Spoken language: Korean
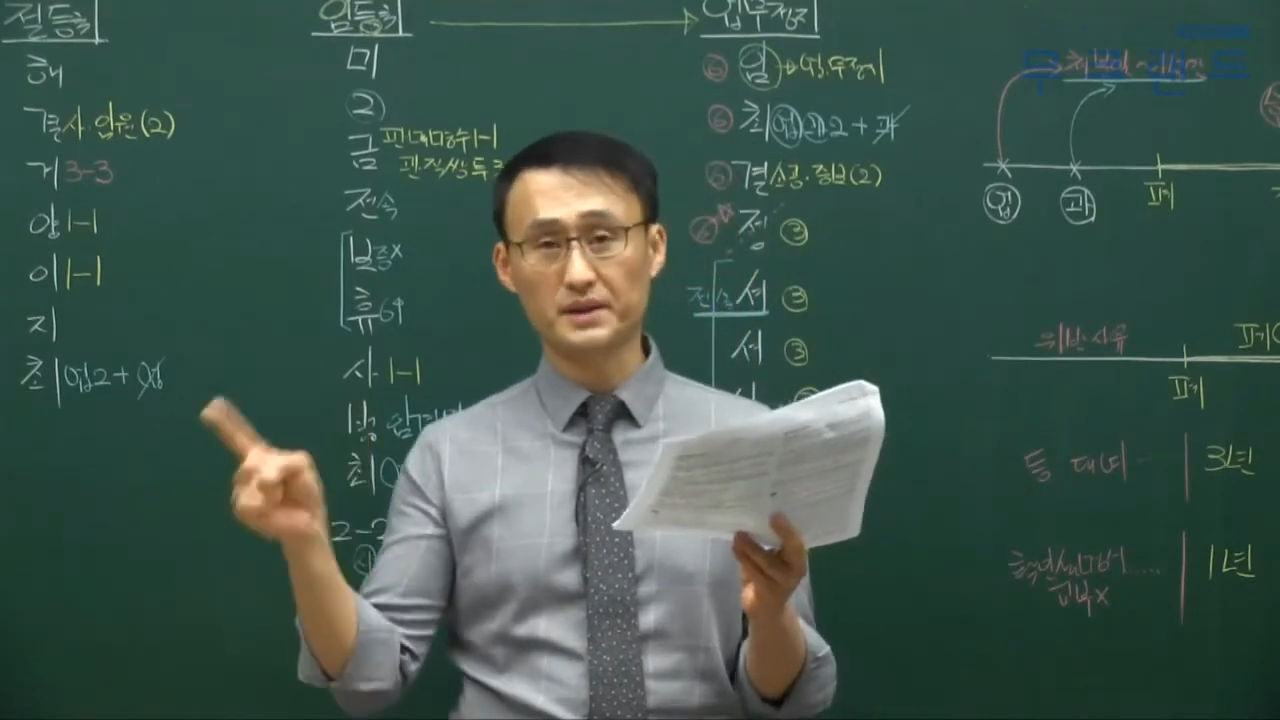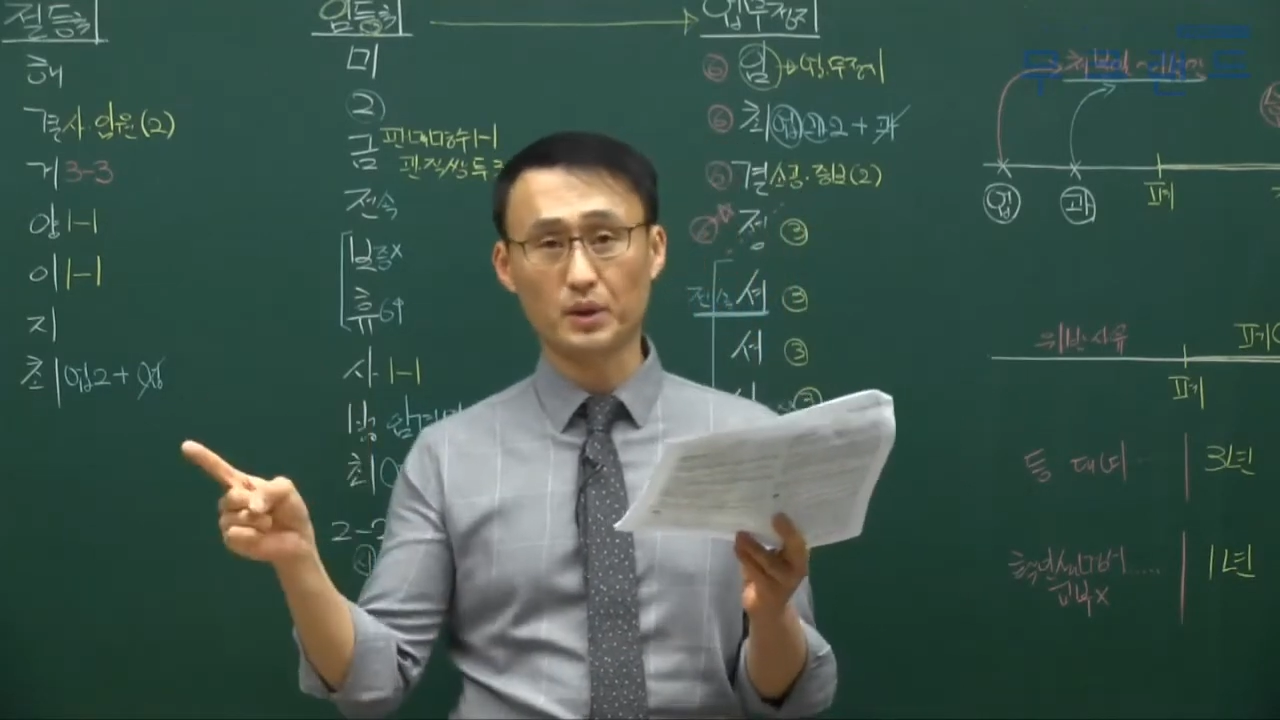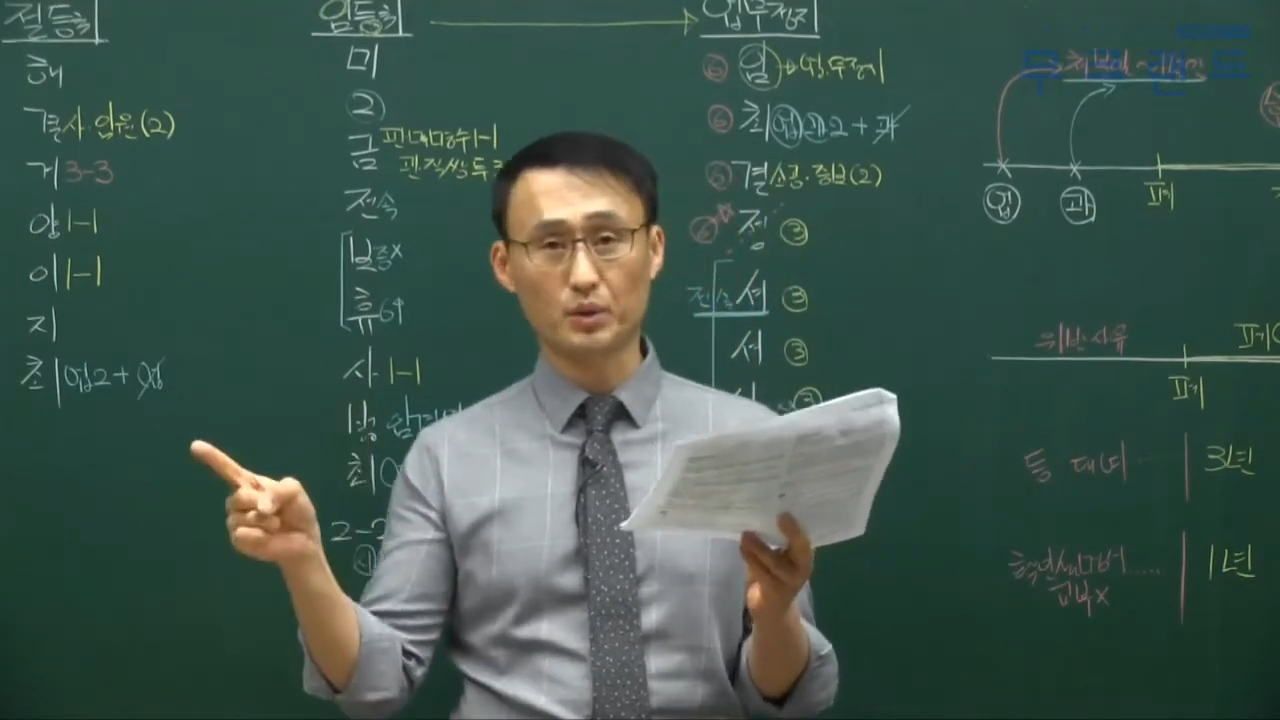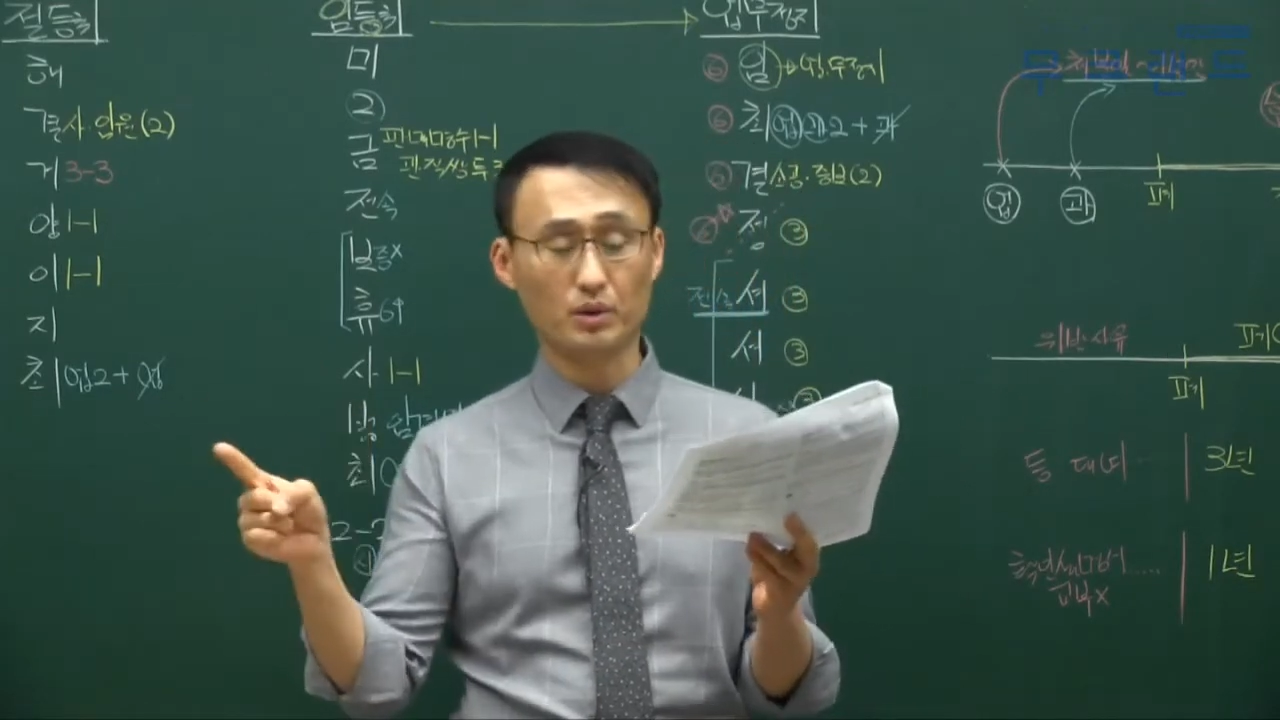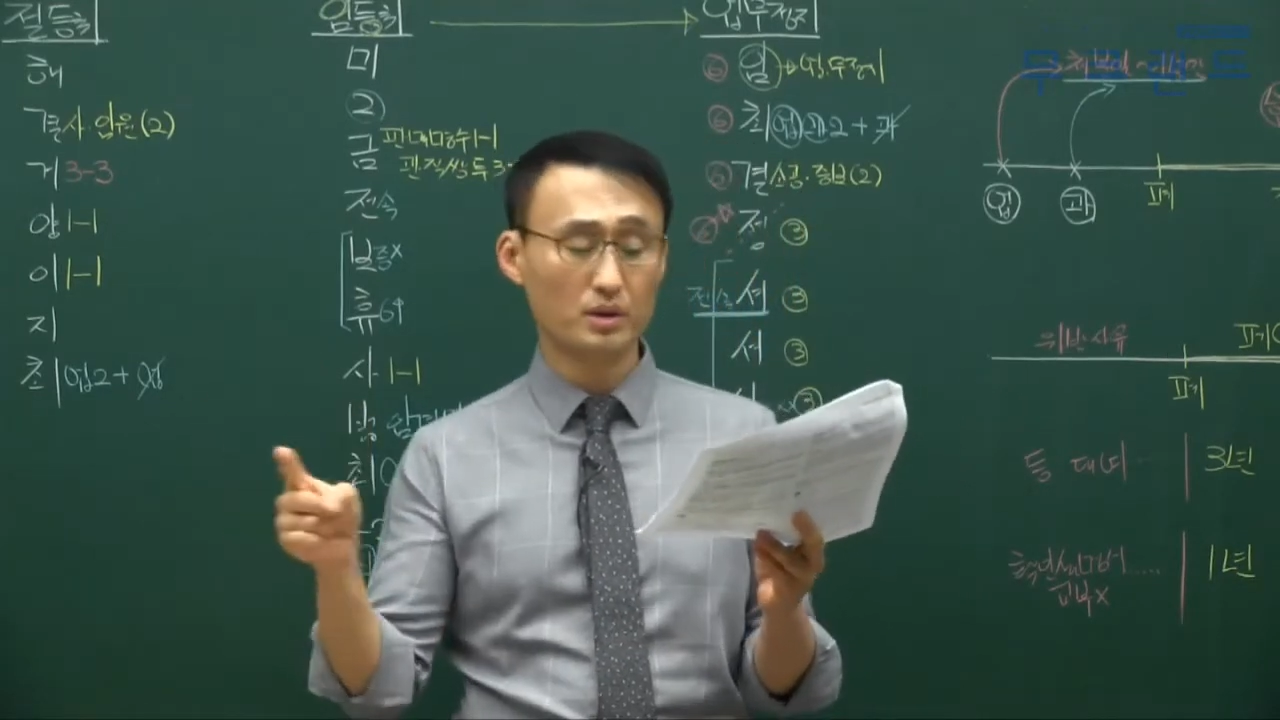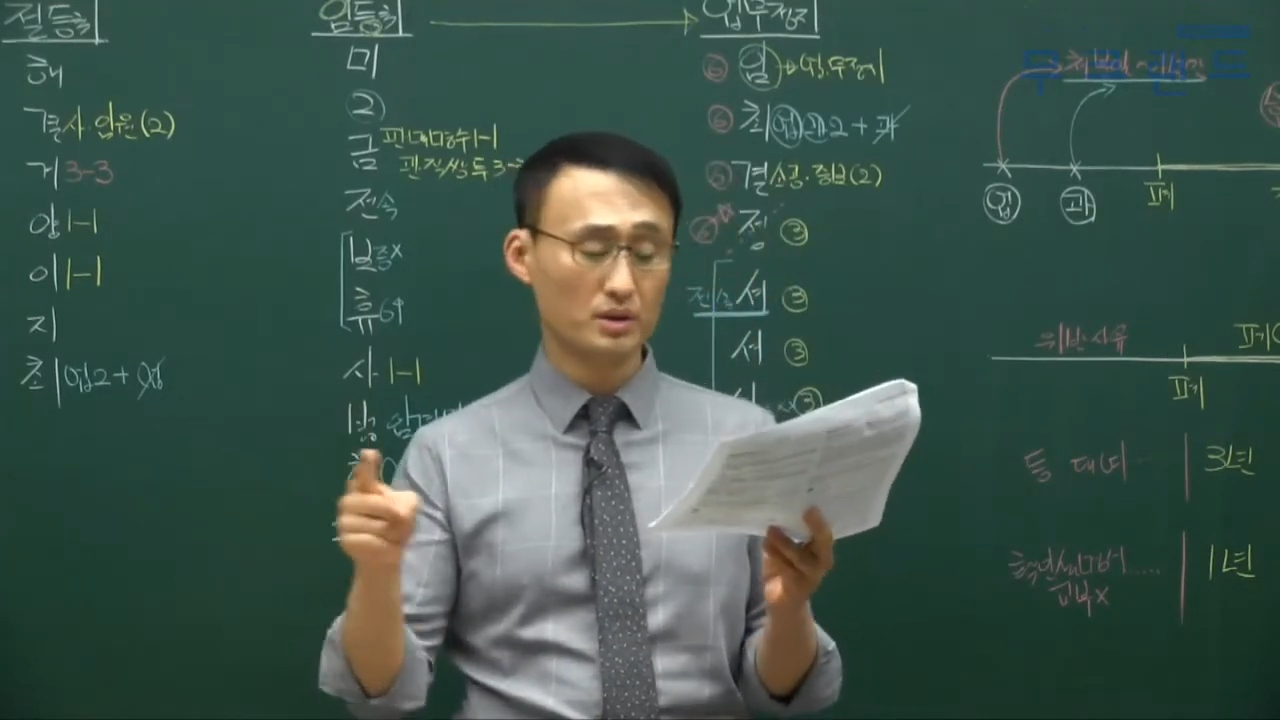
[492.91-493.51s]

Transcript: 사유로